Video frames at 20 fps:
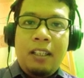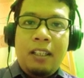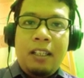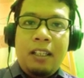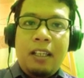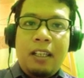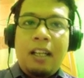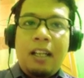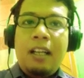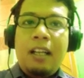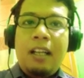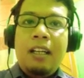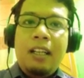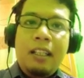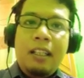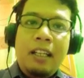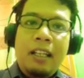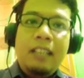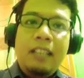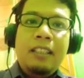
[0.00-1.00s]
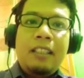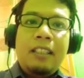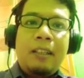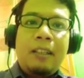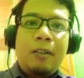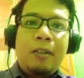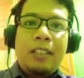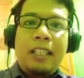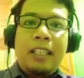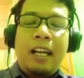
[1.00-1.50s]
Nah, dan
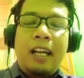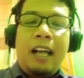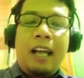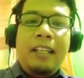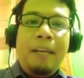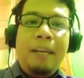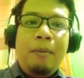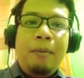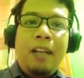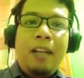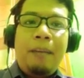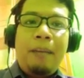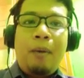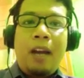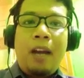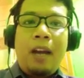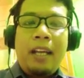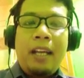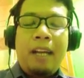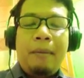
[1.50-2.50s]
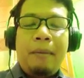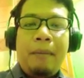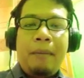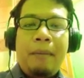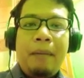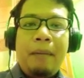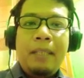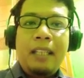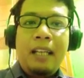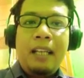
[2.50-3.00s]
seterusnya. Ada pola-pola yang
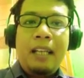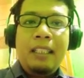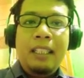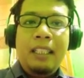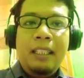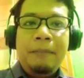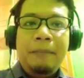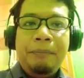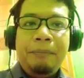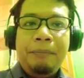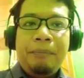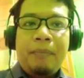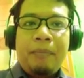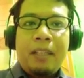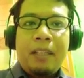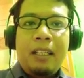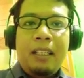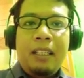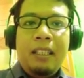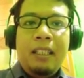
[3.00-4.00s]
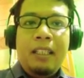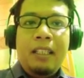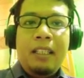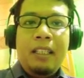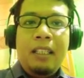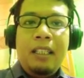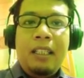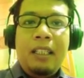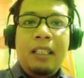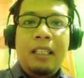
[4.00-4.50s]
memang bisa di
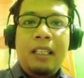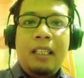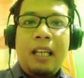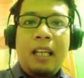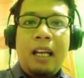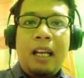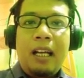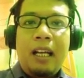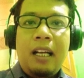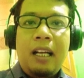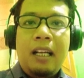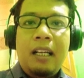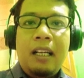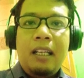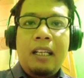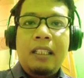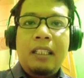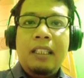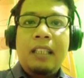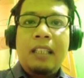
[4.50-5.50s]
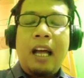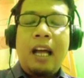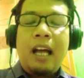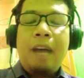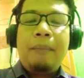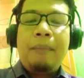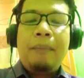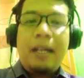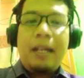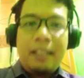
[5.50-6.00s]
di uh,
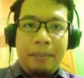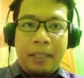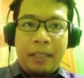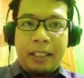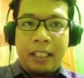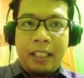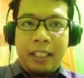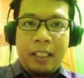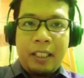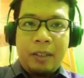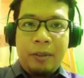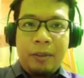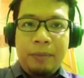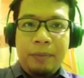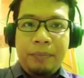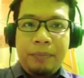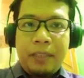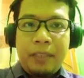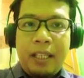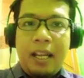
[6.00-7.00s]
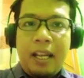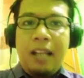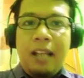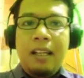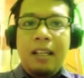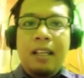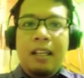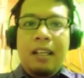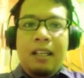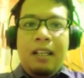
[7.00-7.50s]
ditahapkan seperti itu ya
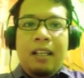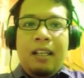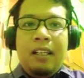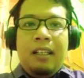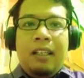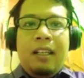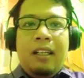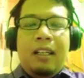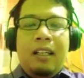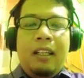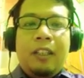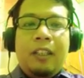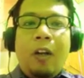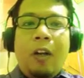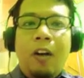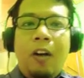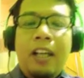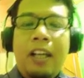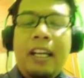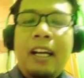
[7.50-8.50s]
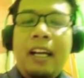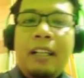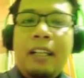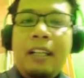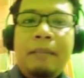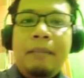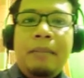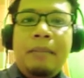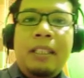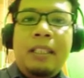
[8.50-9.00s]
uh, tokoh yang
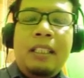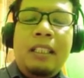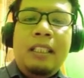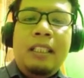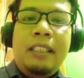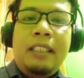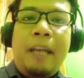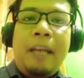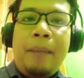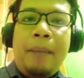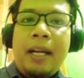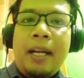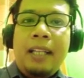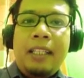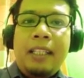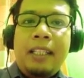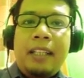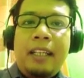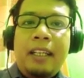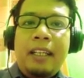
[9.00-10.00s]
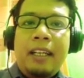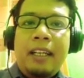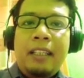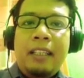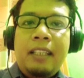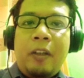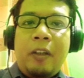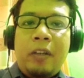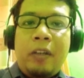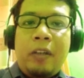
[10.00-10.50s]
menyampaikan terkait
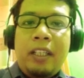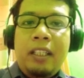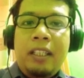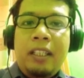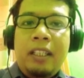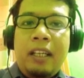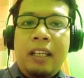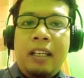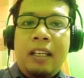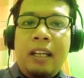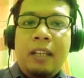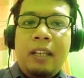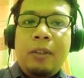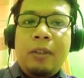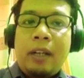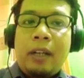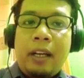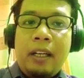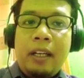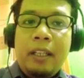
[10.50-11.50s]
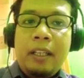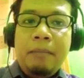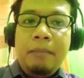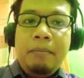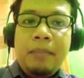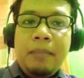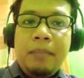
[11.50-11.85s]
dengan teori ini adalah Durkheim